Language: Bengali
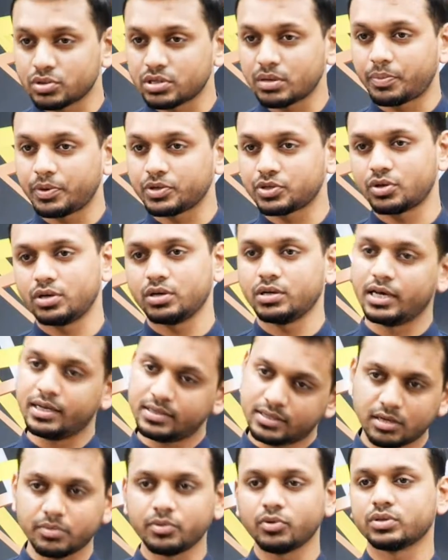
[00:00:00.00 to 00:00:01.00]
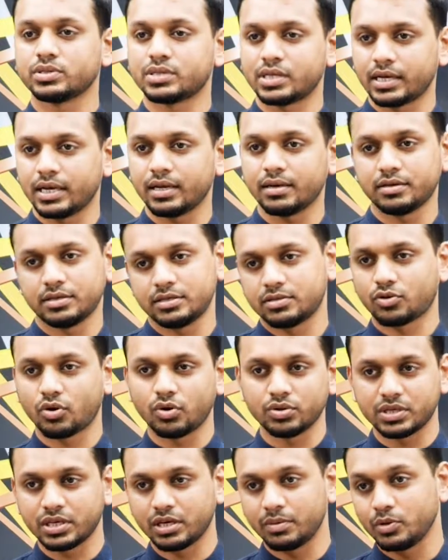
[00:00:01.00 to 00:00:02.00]
সাপ্রেশন এইচ আইভি অনস অ্যাগেন ইটস
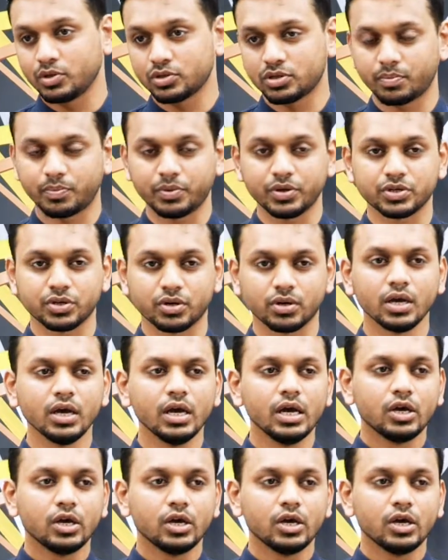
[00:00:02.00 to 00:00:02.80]
কজিং সাপ্রেশন